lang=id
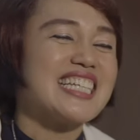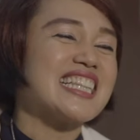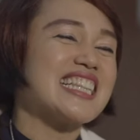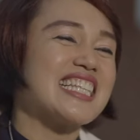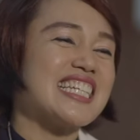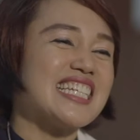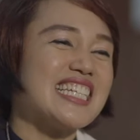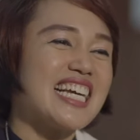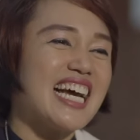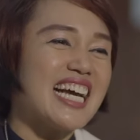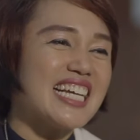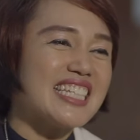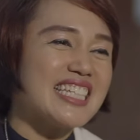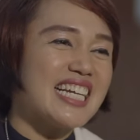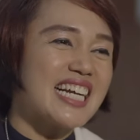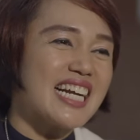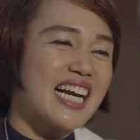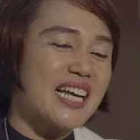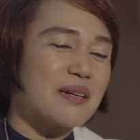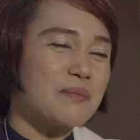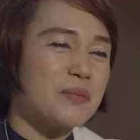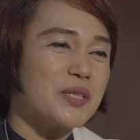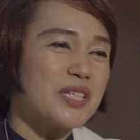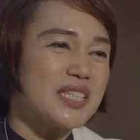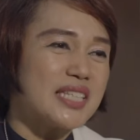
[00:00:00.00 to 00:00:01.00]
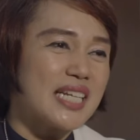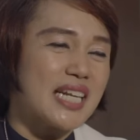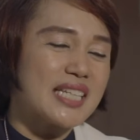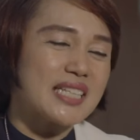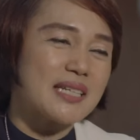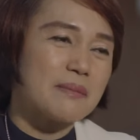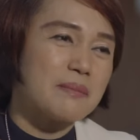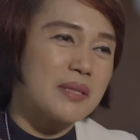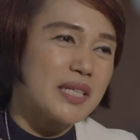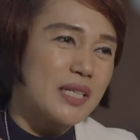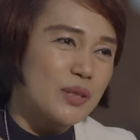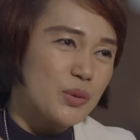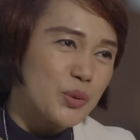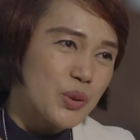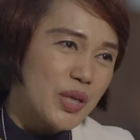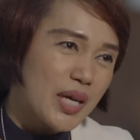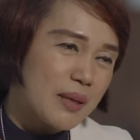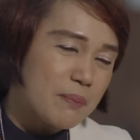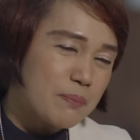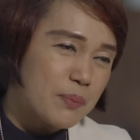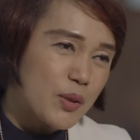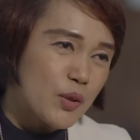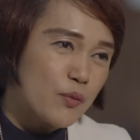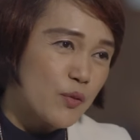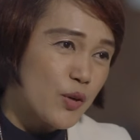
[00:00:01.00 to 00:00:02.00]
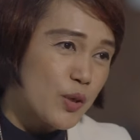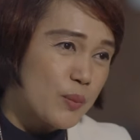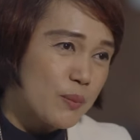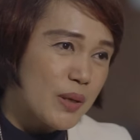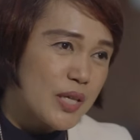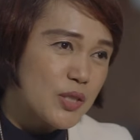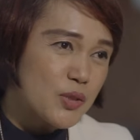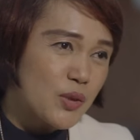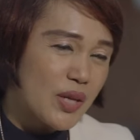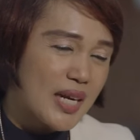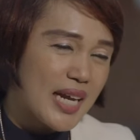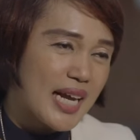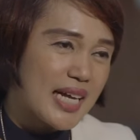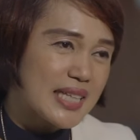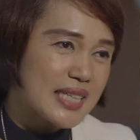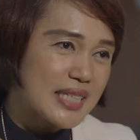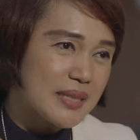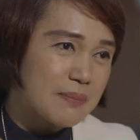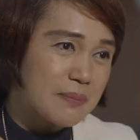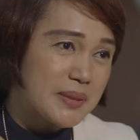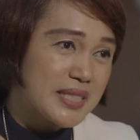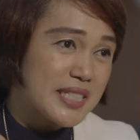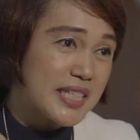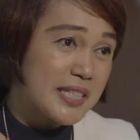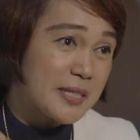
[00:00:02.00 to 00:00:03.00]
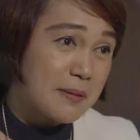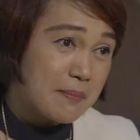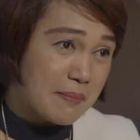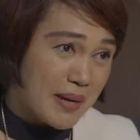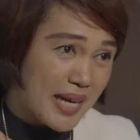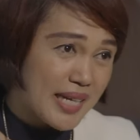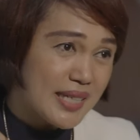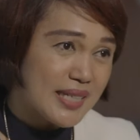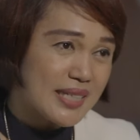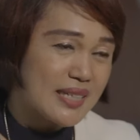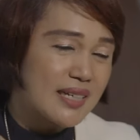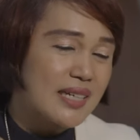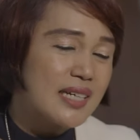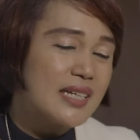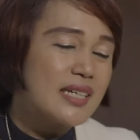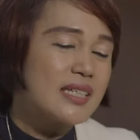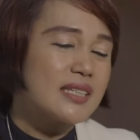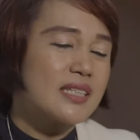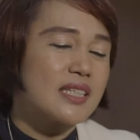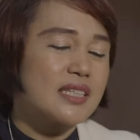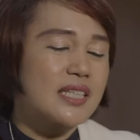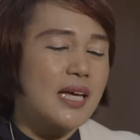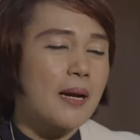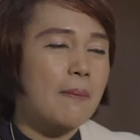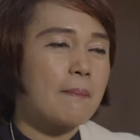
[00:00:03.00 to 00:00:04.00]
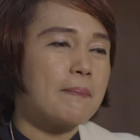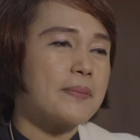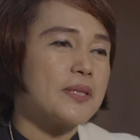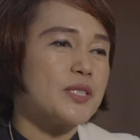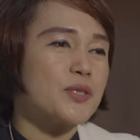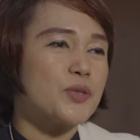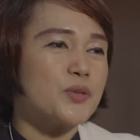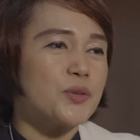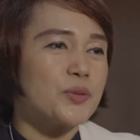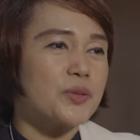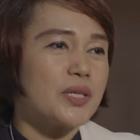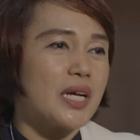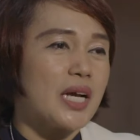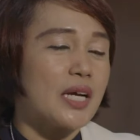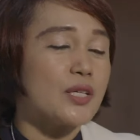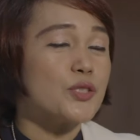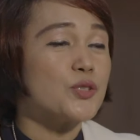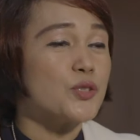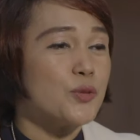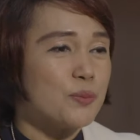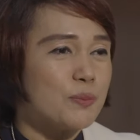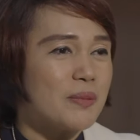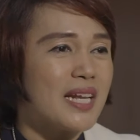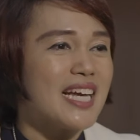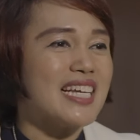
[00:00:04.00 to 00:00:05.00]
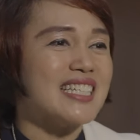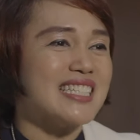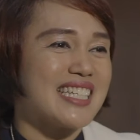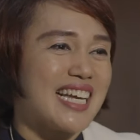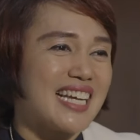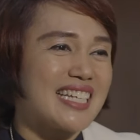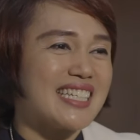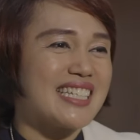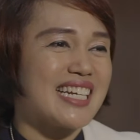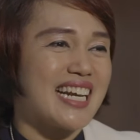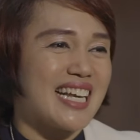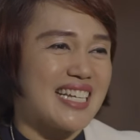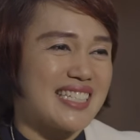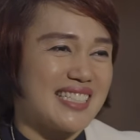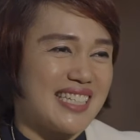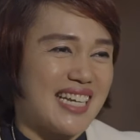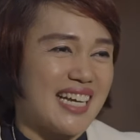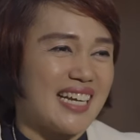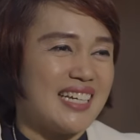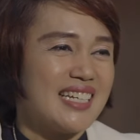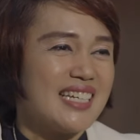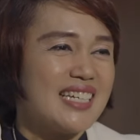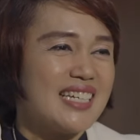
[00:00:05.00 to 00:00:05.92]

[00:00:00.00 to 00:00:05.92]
Tidak hanya karbohidrat yang menentukan performa seorang atlet menjadi baik, tetapi juga jumlah cairannya.